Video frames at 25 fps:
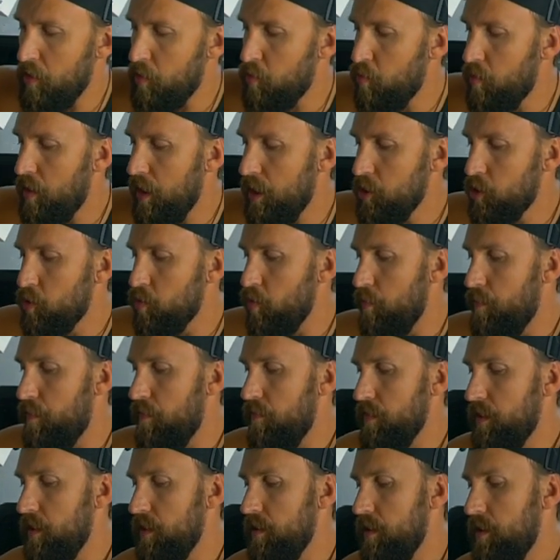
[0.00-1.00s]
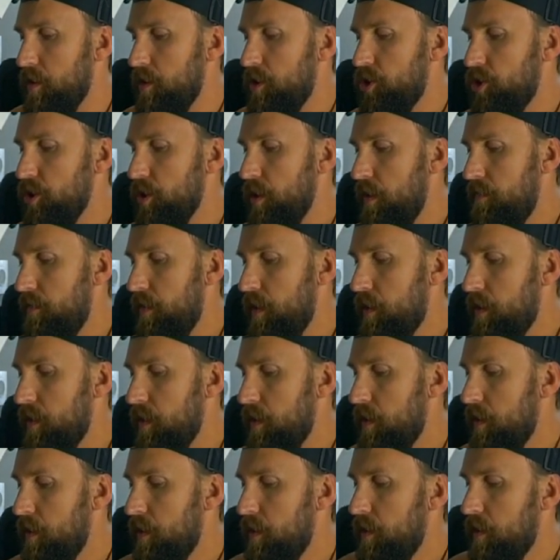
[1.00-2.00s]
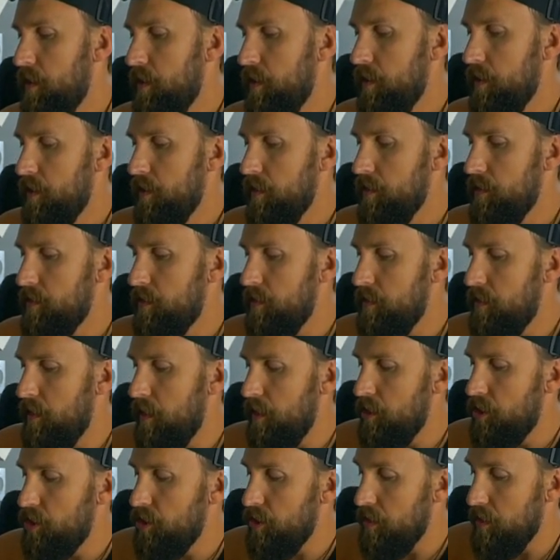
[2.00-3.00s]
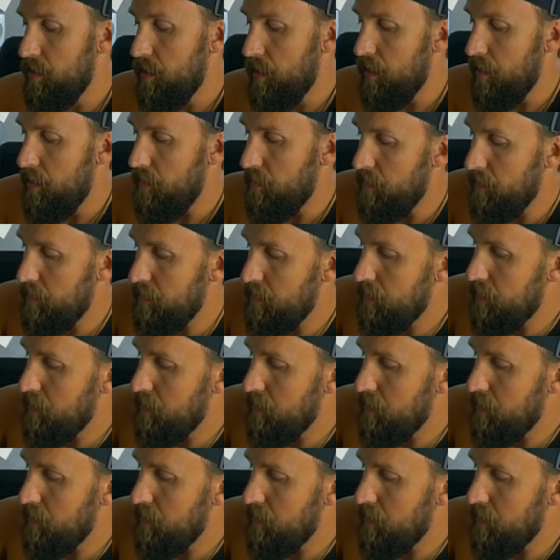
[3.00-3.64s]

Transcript: рукожоп, вот этот человек сидящий, да.